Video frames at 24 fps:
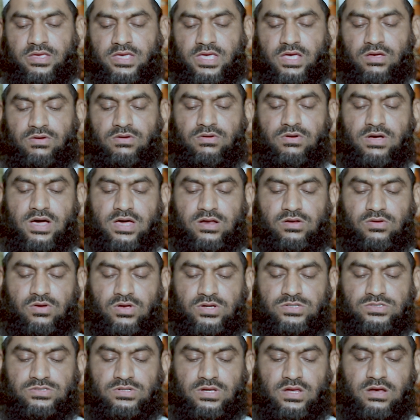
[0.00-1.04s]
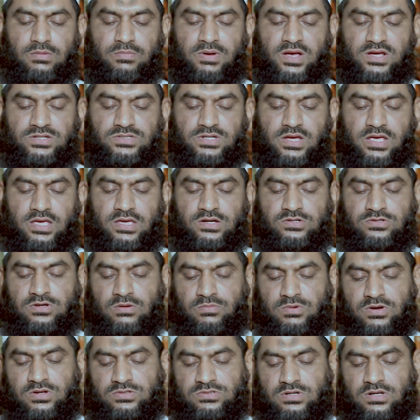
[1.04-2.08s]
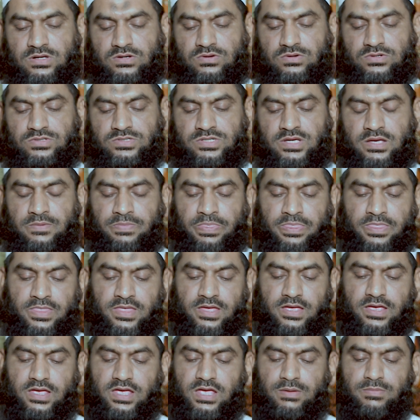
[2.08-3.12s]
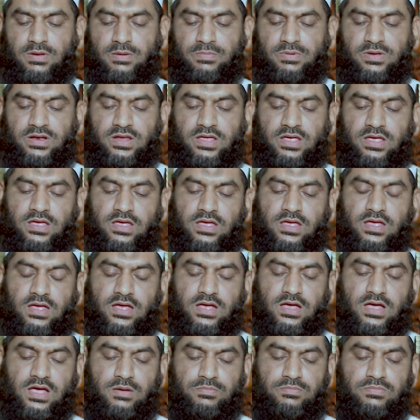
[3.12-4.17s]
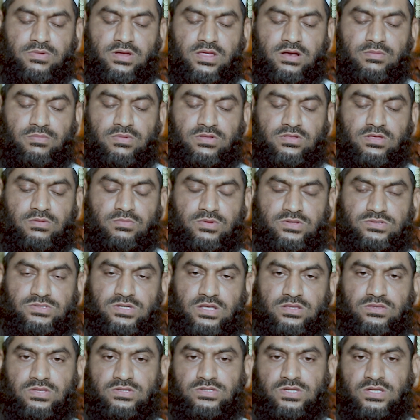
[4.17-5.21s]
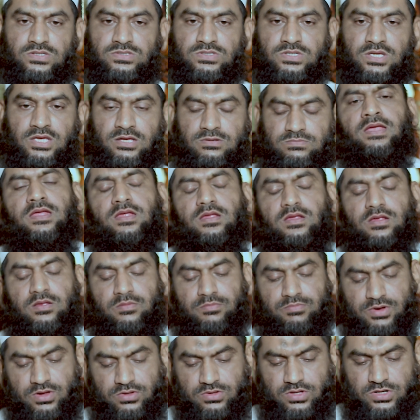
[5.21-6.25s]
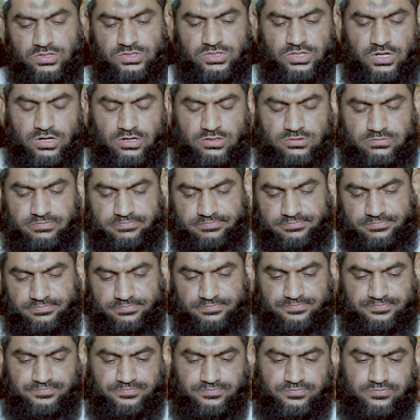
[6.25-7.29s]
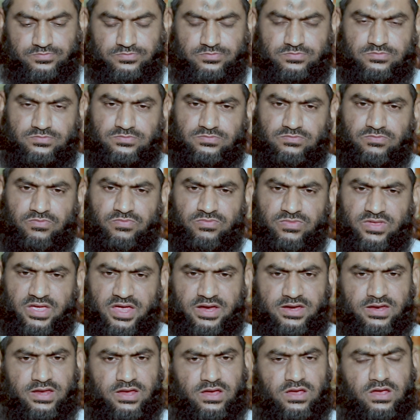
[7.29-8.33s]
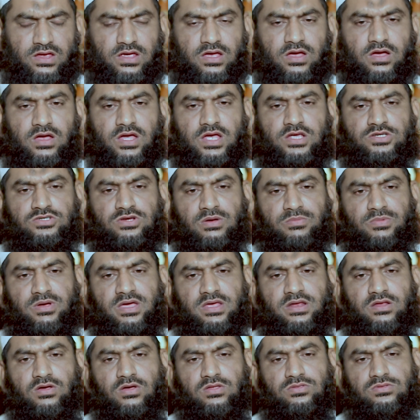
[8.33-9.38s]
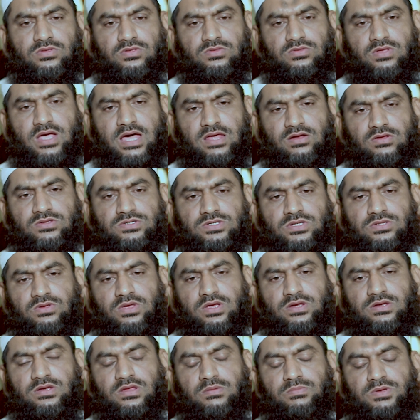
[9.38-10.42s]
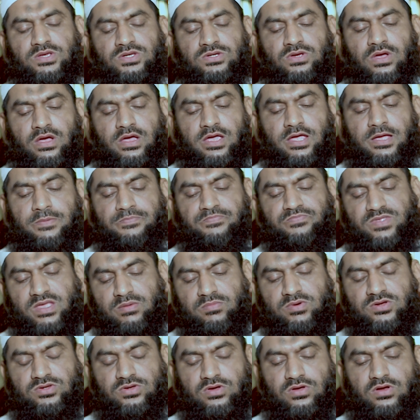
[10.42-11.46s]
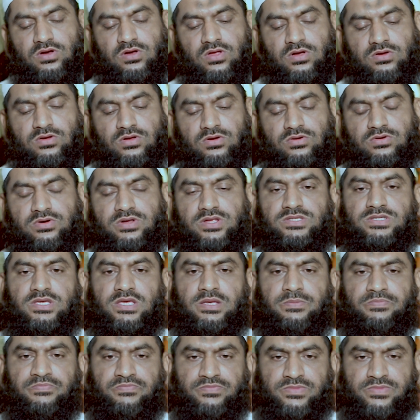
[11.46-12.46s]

কেউ কেউ আরও অশ্লীল ভাষায় এর সমালোচনা করছে এ ব্যাপারে আপনার মতামত জানতে চাচ্ছি প্রিয় দর্শক এটি সময়ের অত্যন্ত আলোচিত একটি বিষয় আমরা সকলে লক্ষ্য করেছি